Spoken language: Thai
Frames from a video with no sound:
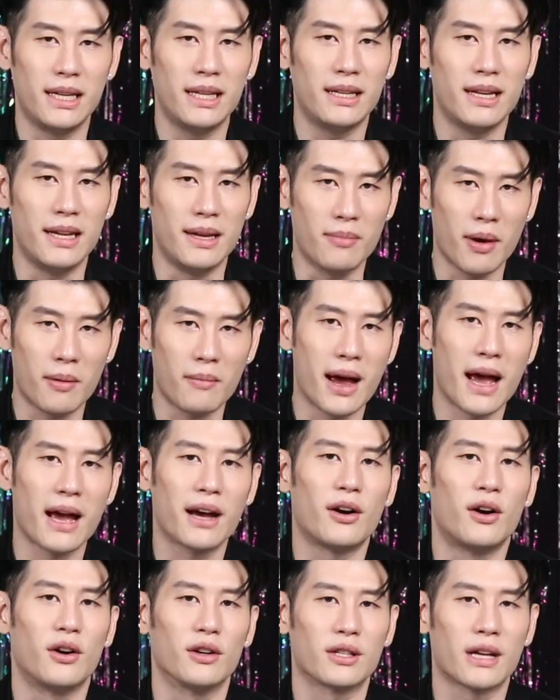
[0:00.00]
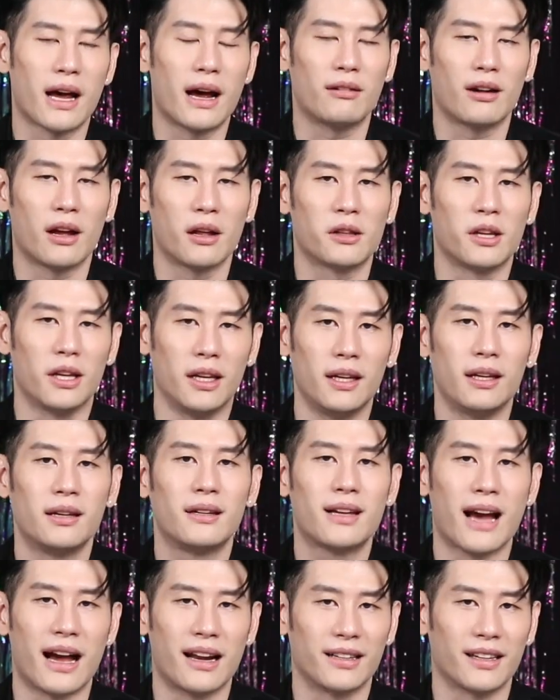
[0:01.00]
ที่ดีมากๆของชาวราศี
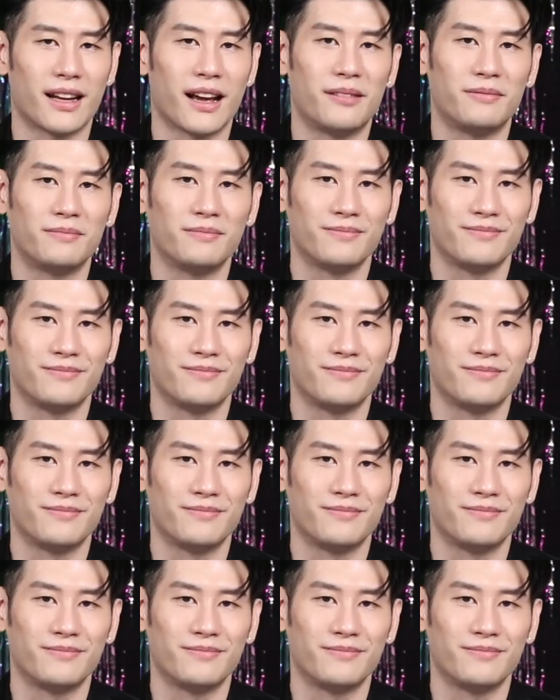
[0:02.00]
กันครับ